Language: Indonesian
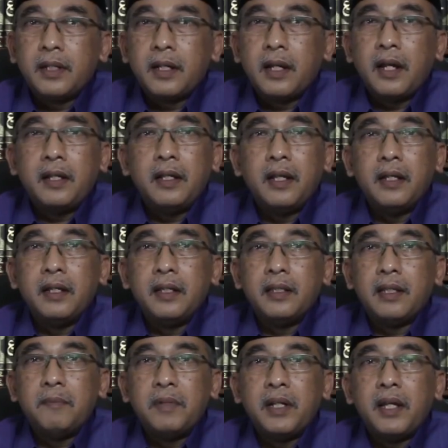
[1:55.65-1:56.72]
terkadang
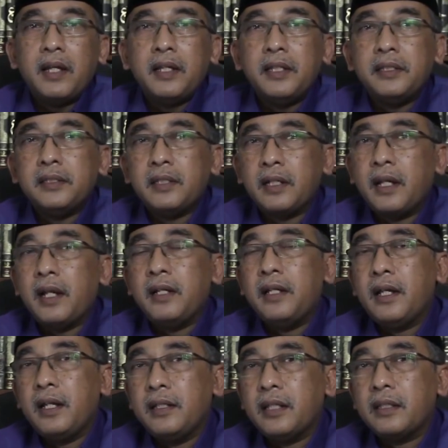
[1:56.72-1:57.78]
kita menangis,
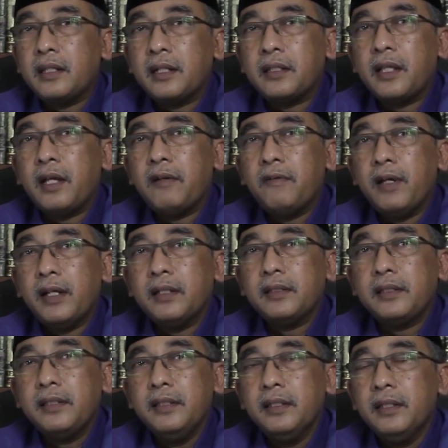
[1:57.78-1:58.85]
terkadang kita tertawa.
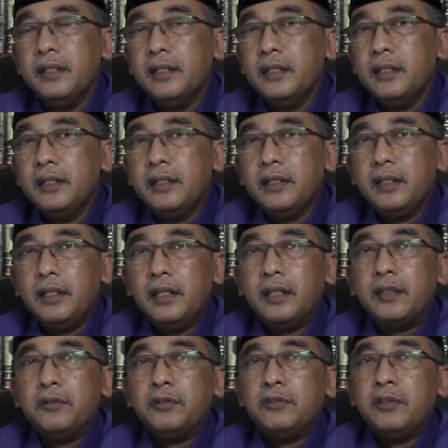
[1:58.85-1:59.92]

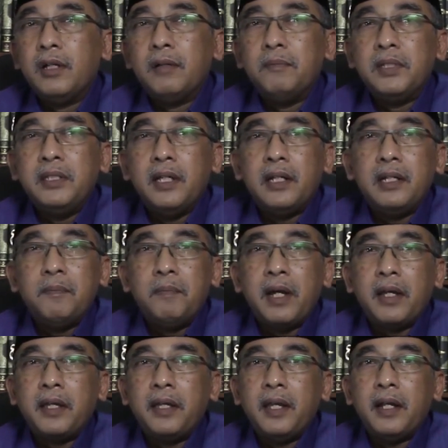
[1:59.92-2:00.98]
Itu sudah menjadi
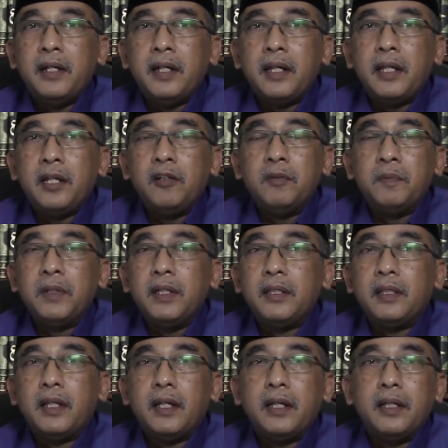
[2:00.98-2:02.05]
bagian dari hidup
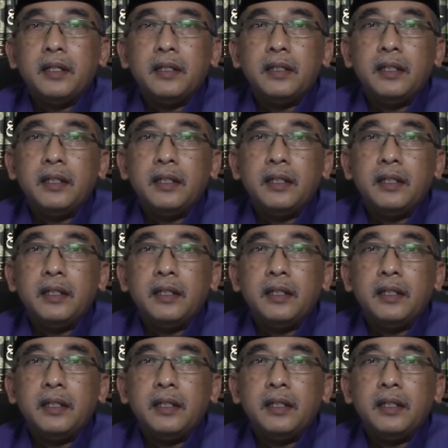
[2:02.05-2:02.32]
kita.